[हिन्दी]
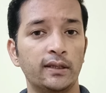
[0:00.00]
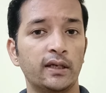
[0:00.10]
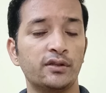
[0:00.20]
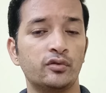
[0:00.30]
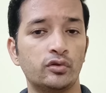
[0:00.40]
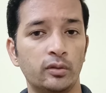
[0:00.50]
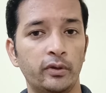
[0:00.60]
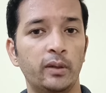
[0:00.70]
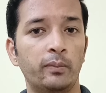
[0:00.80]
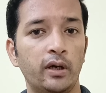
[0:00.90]
ताकि सोशल
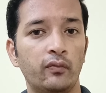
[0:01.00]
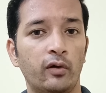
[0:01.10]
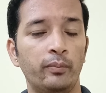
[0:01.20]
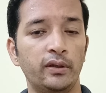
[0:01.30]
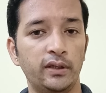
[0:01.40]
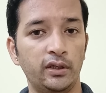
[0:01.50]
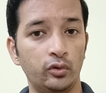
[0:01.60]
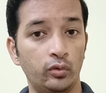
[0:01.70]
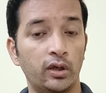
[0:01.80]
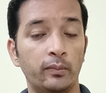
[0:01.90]
मीडिया प्लेटफॉर्म पर दीन
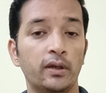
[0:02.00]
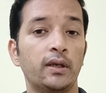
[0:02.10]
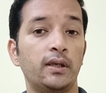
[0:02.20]
दुनिया में